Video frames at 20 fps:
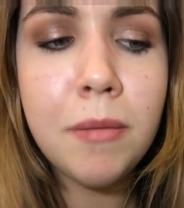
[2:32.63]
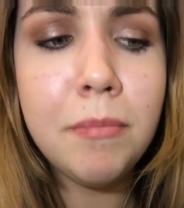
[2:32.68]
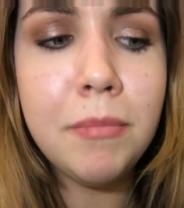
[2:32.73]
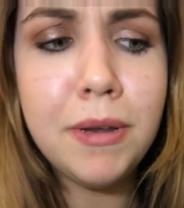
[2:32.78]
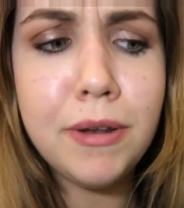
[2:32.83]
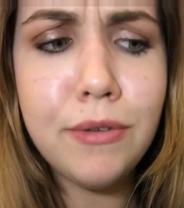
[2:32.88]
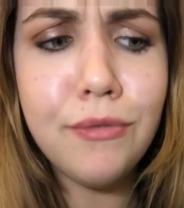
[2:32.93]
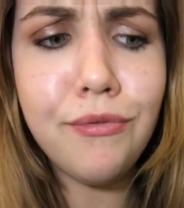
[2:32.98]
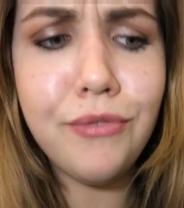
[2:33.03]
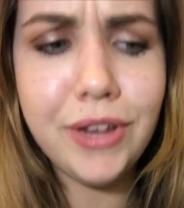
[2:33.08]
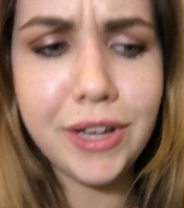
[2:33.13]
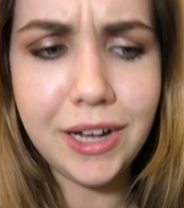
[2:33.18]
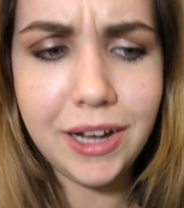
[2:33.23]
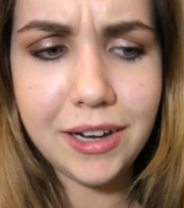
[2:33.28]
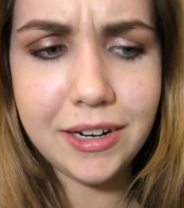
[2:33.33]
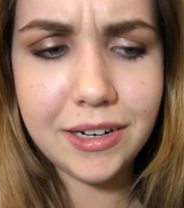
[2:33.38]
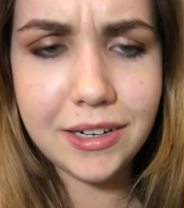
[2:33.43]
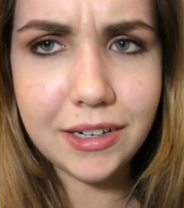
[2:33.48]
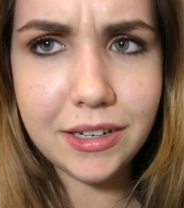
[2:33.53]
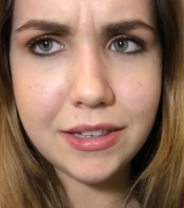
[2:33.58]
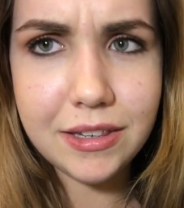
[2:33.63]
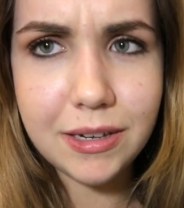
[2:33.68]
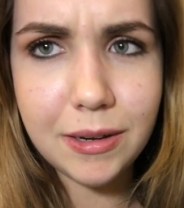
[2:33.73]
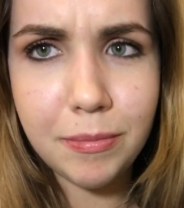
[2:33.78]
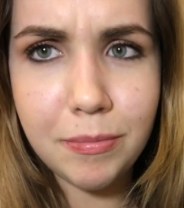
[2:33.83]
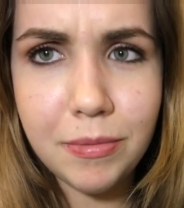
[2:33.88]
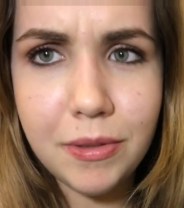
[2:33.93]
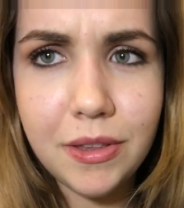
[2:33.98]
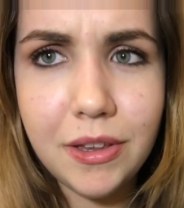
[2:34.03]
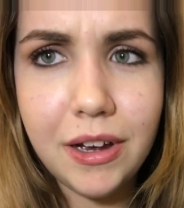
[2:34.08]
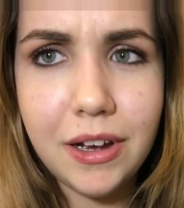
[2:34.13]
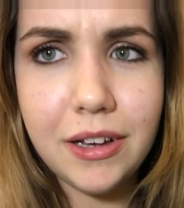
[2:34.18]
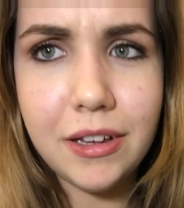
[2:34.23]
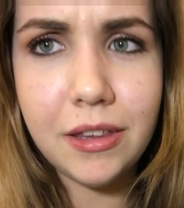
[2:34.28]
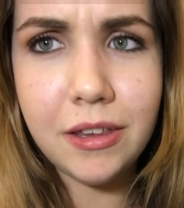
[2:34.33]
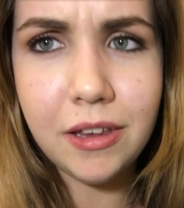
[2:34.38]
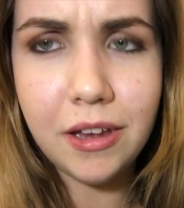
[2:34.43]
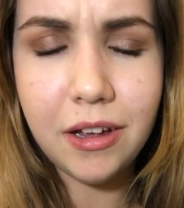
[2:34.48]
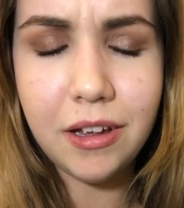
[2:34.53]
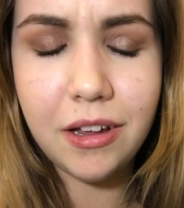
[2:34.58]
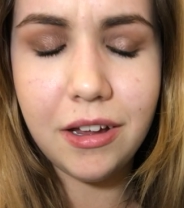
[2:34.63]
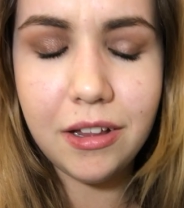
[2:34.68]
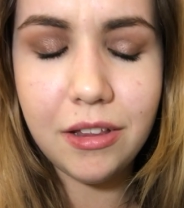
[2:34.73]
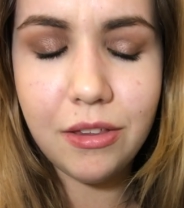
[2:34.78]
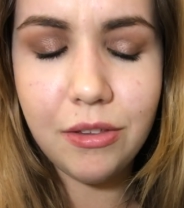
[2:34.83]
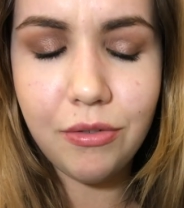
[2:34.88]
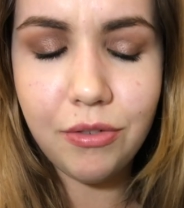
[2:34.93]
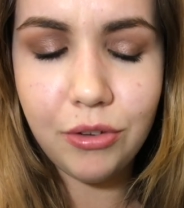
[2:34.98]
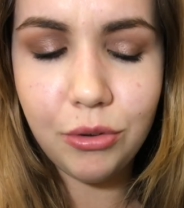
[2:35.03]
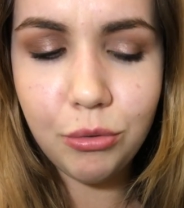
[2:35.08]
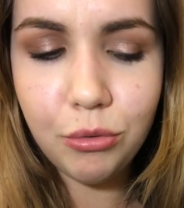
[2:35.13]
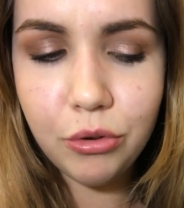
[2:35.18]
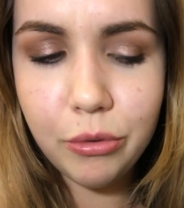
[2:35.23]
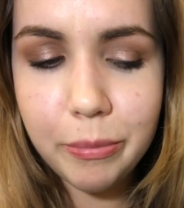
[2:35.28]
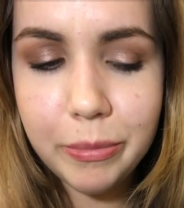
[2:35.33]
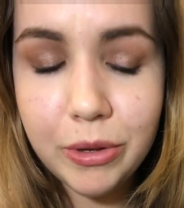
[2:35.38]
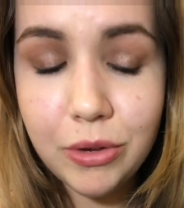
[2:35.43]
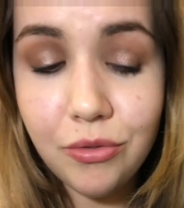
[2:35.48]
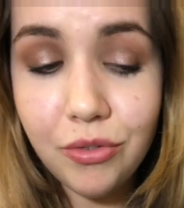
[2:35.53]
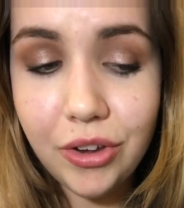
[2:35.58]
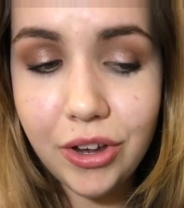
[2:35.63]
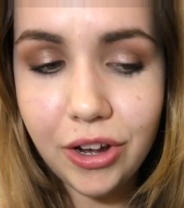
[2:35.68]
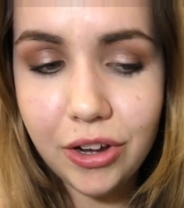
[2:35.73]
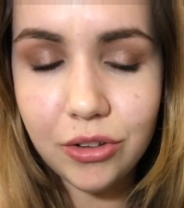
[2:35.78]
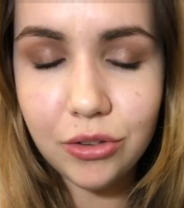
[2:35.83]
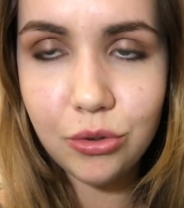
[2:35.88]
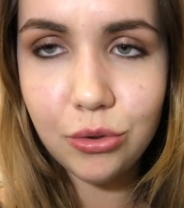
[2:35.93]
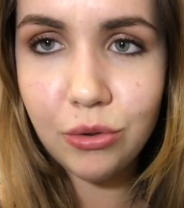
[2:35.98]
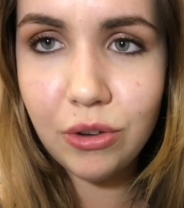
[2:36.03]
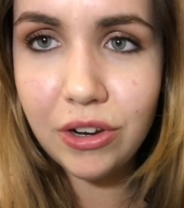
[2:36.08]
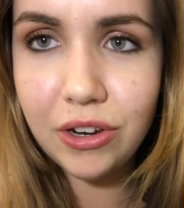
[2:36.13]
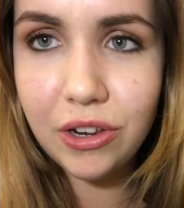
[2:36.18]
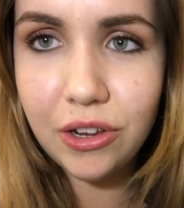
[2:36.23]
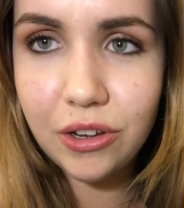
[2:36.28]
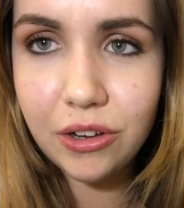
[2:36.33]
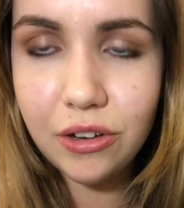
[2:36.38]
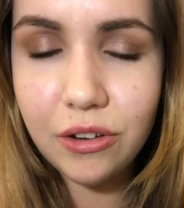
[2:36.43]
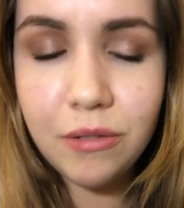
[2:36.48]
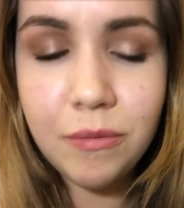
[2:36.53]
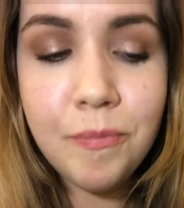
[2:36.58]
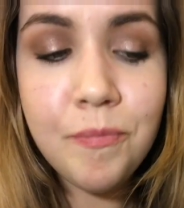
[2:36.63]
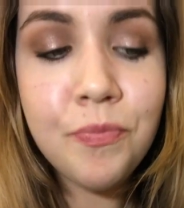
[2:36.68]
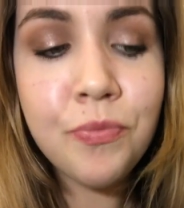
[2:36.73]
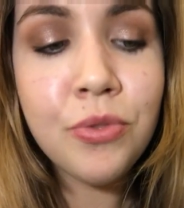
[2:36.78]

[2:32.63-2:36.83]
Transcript: mit veganen Rezepten, da ich ja jetzt versuche, mich vegan zu ernähren.